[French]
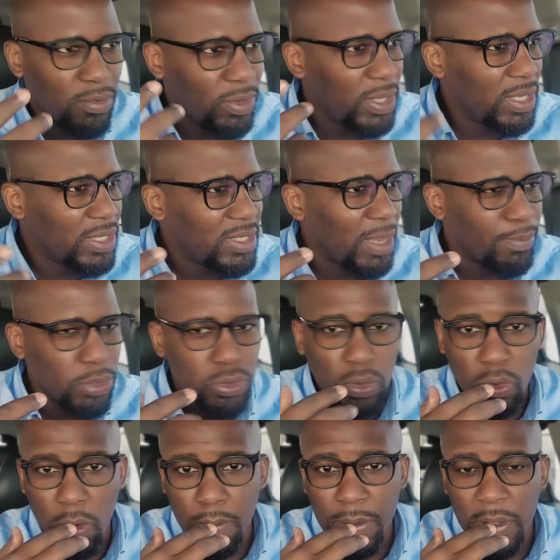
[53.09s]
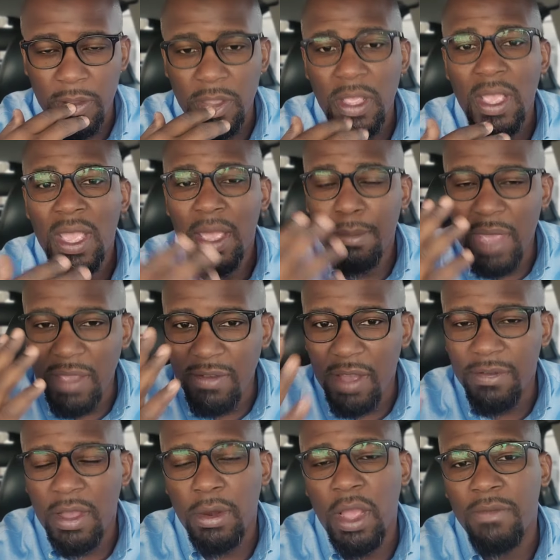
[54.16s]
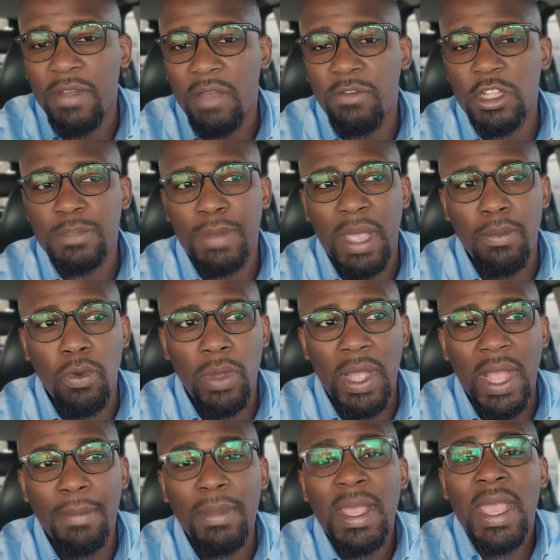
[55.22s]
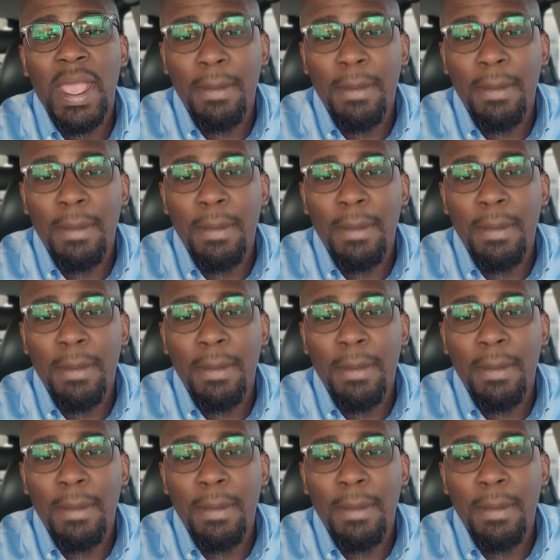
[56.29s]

oui, ça peut se comprendre, mais il va falloir faire votre spermogramme.